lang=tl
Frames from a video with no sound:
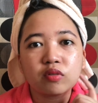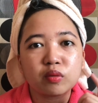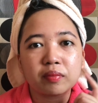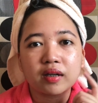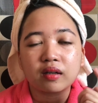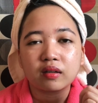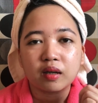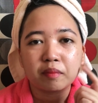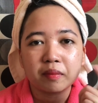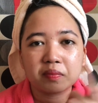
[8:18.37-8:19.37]
Parang
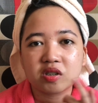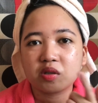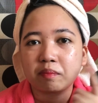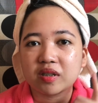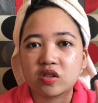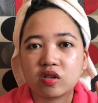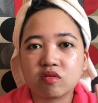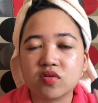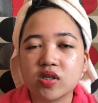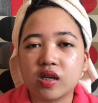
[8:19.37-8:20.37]
nagpapatsi-patsi yung
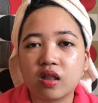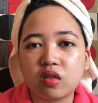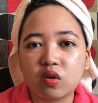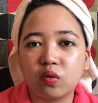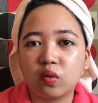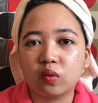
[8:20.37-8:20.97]
skin nyo.